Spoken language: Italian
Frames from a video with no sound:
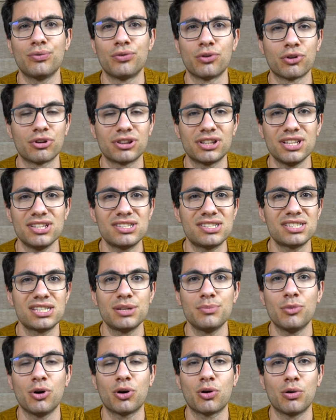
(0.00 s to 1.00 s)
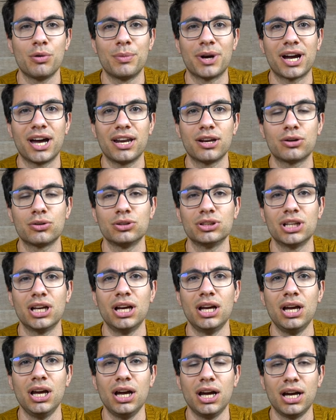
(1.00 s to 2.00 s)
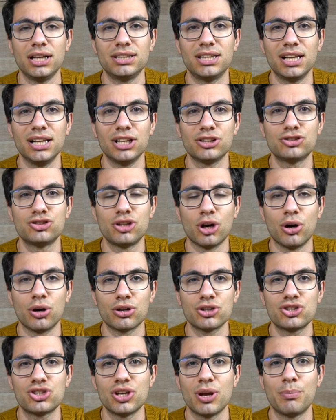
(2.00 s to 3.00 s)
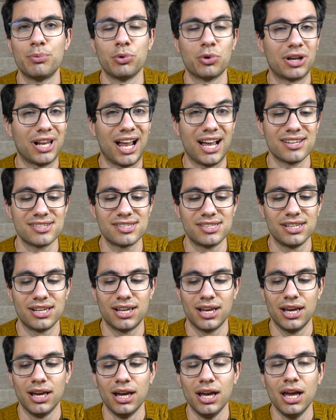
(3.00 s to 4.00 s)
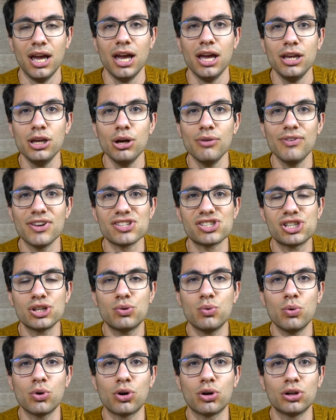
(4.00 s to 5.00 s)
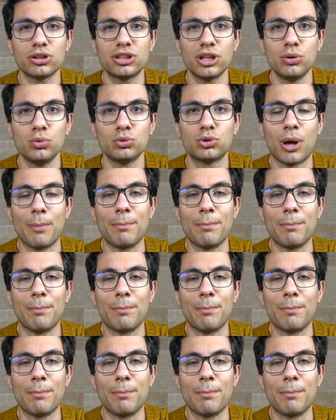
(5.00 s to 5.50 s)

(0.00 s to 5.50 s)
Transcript: fortissimo come magari con eh, delle torce più classiche. Io vi assicuro l'ho tenuto